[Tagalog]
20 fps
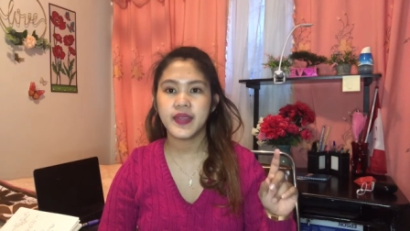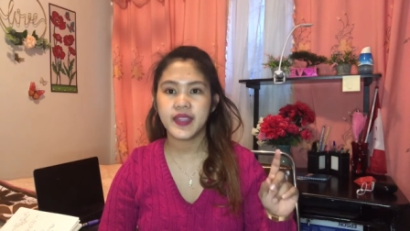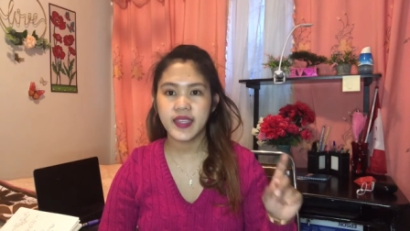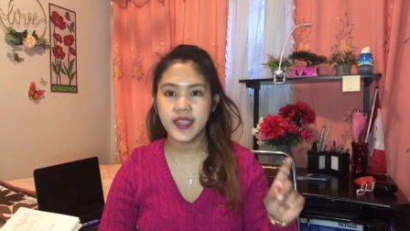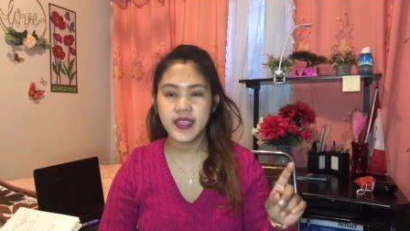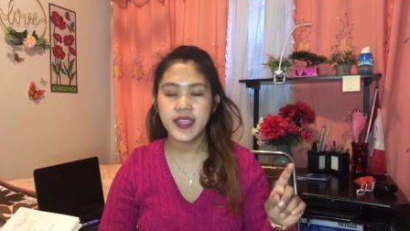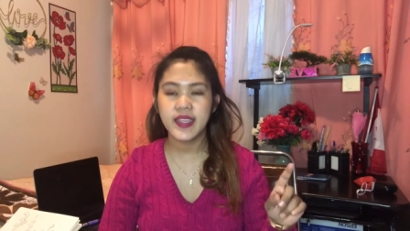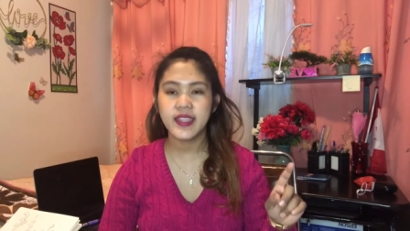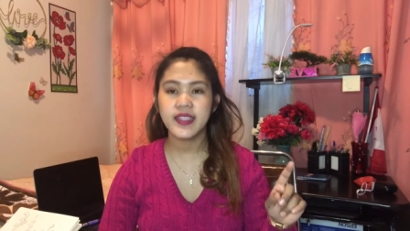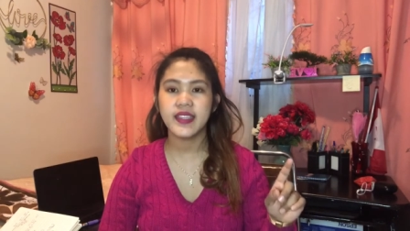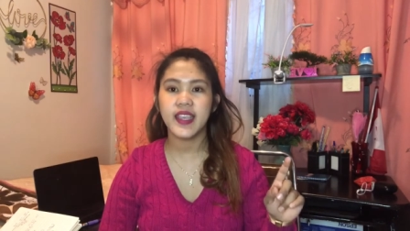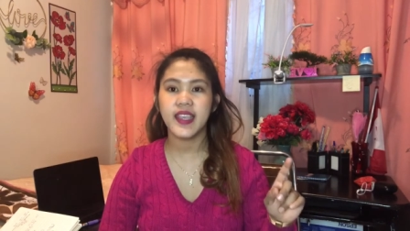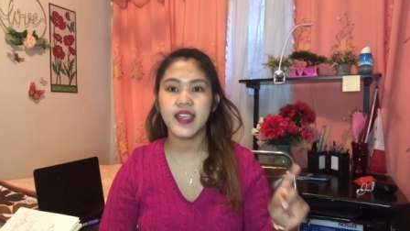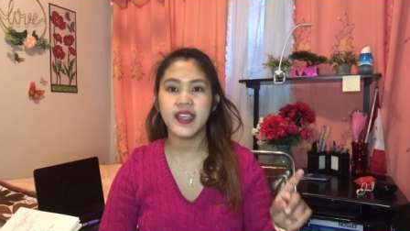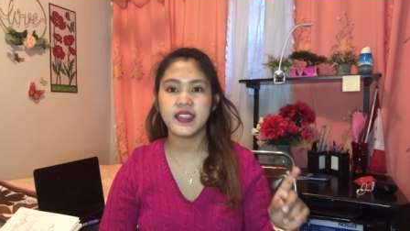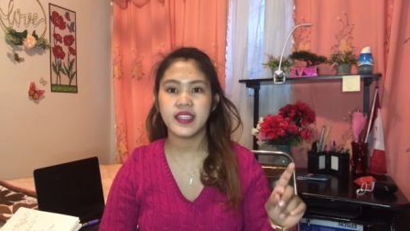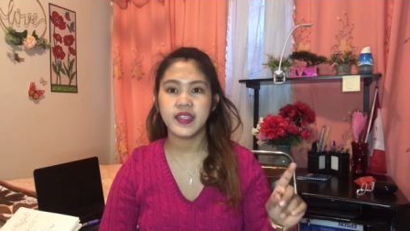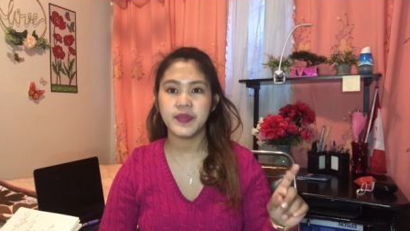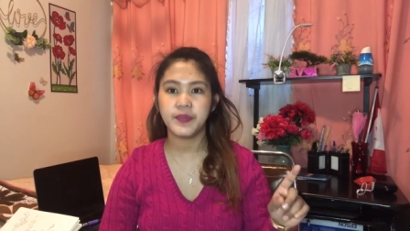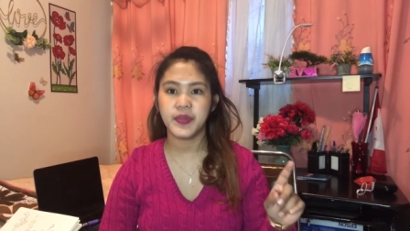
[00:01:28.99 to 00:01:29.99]
magiging
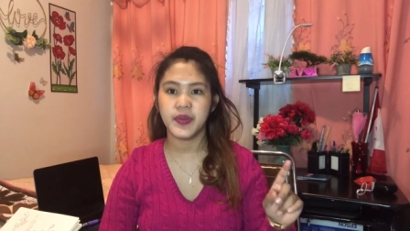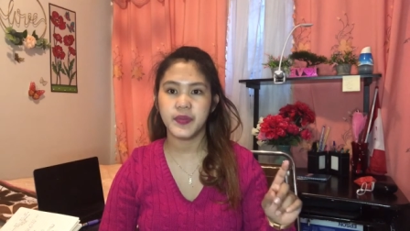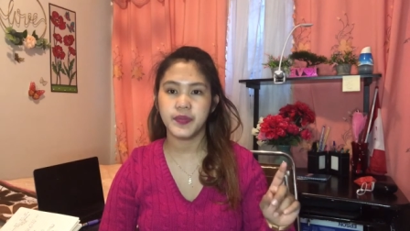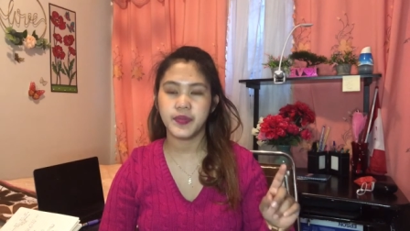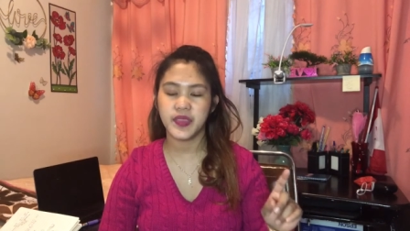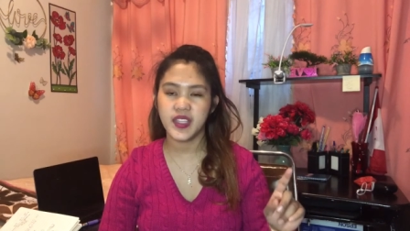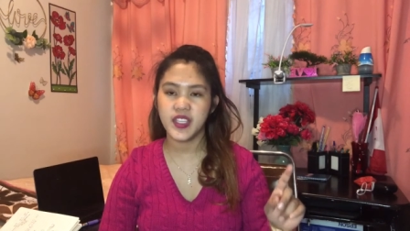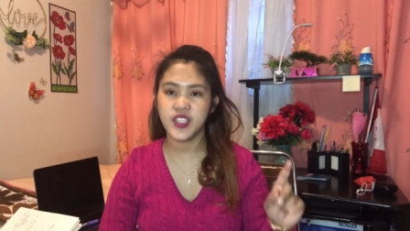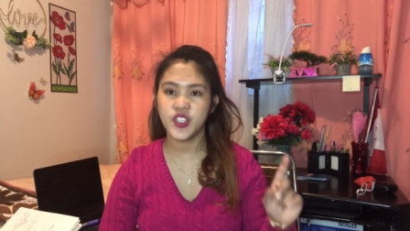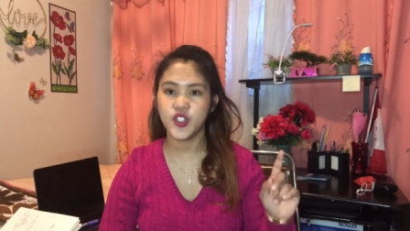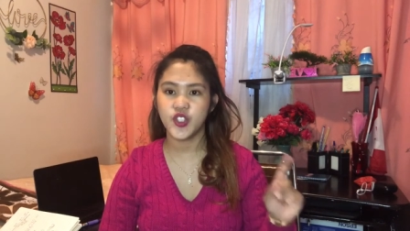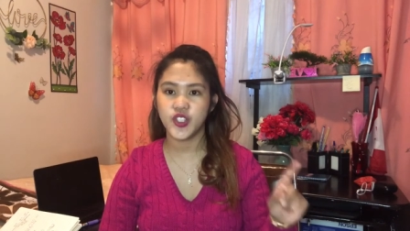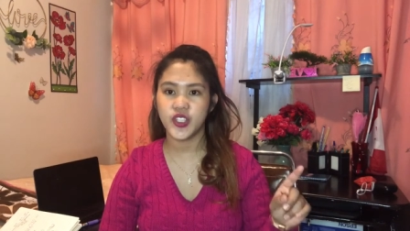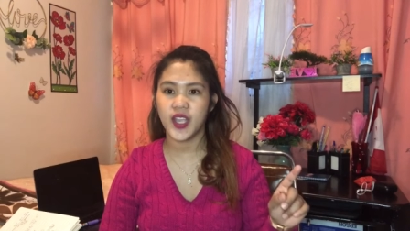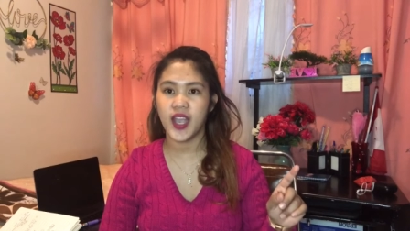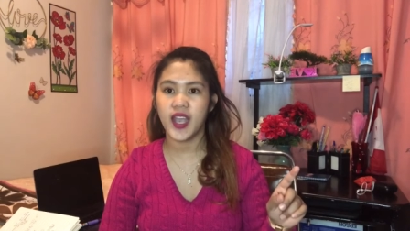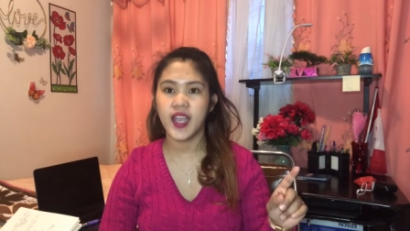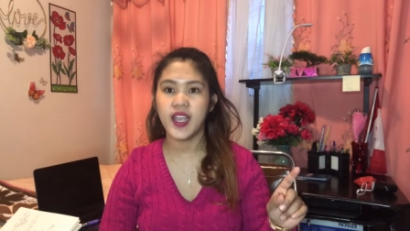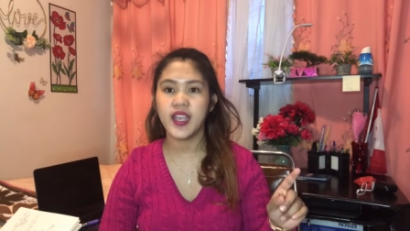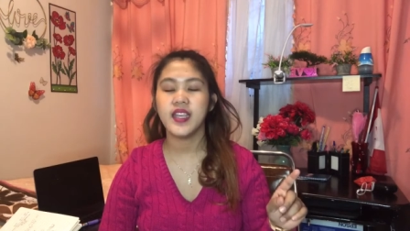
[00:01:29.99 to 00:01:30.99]
negative 15 ah.
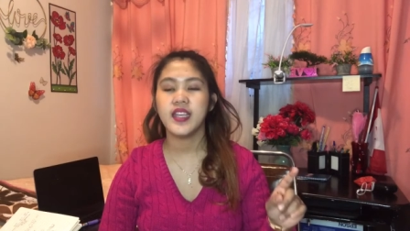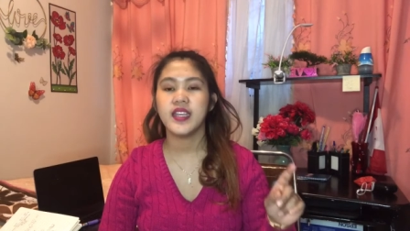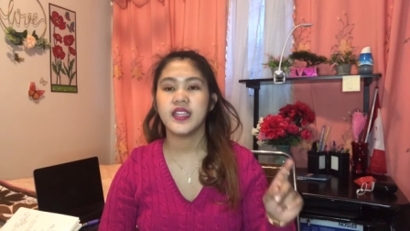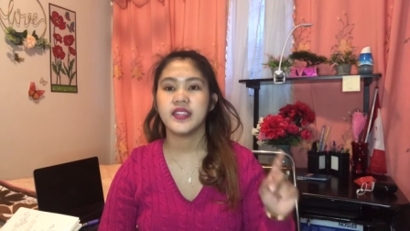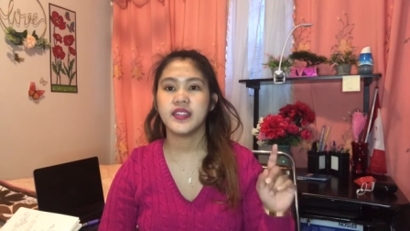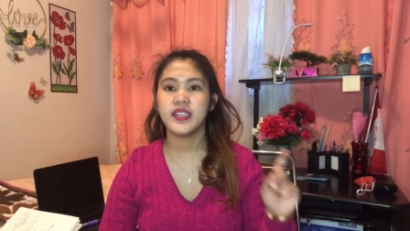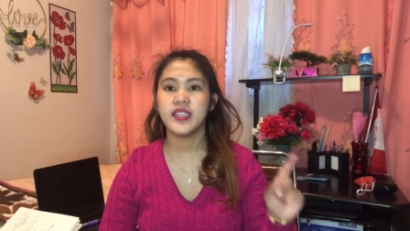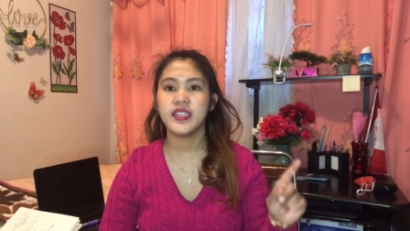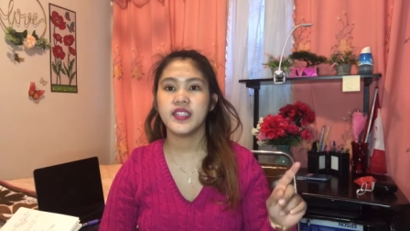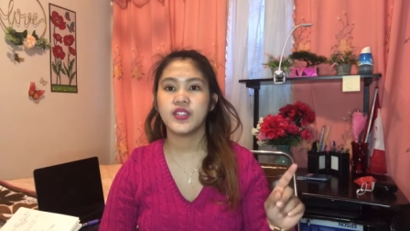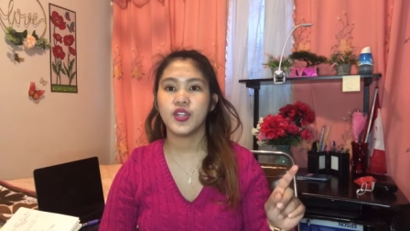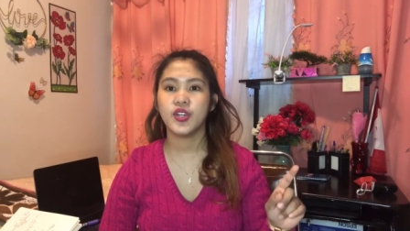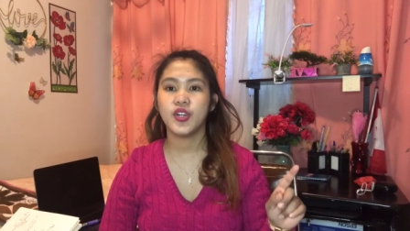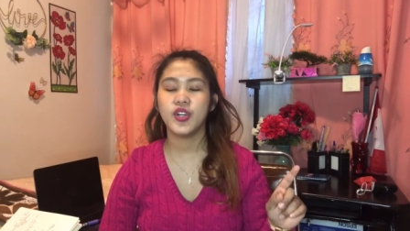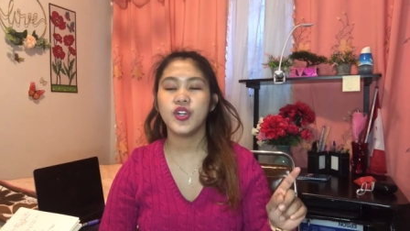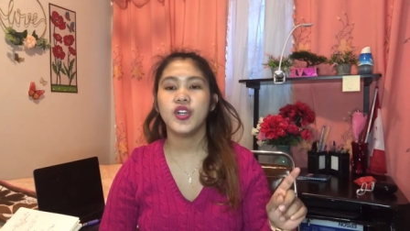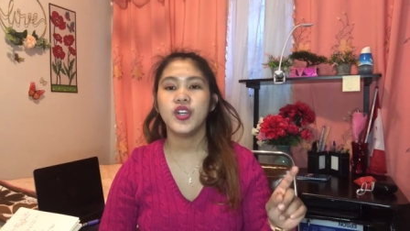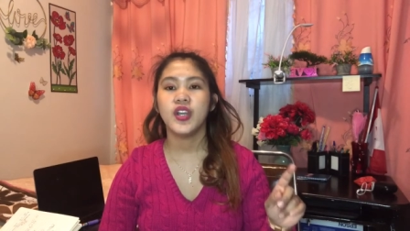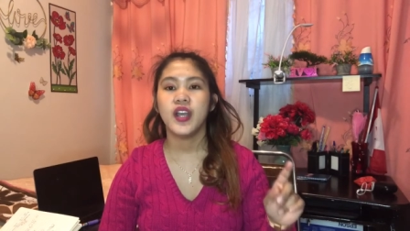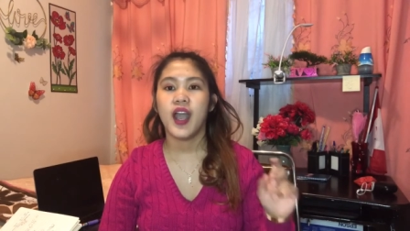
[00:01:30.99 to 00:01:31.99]
siya
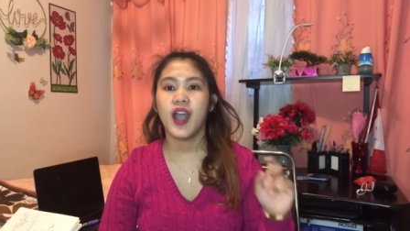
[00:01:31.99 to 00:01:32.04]
dito.